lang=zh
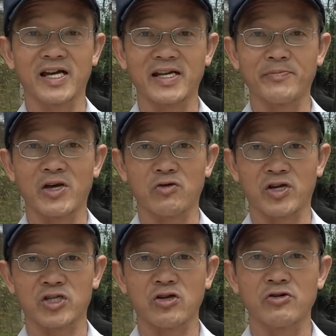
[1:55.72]
咱南投
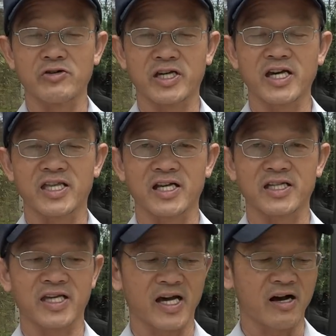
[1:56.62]
关所有的客运
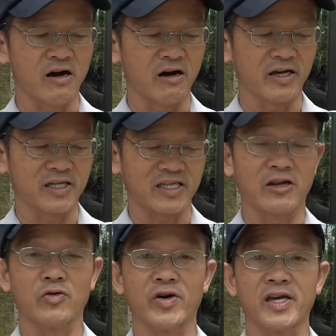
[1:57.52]
车吼，的
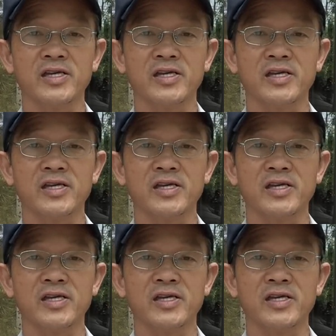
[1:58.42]
电话